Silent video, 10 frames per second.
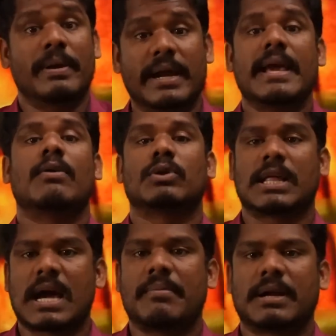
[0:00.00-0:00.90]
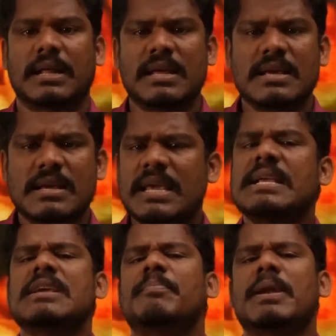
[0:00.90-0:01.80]
మీడియా ఉంది కాబట్టి
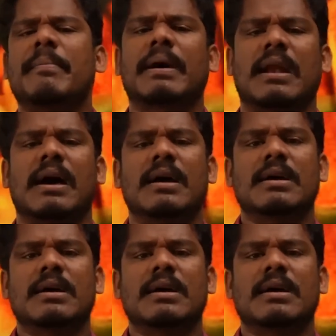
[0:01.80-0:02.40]
ఏం చెప్పినా పర్లా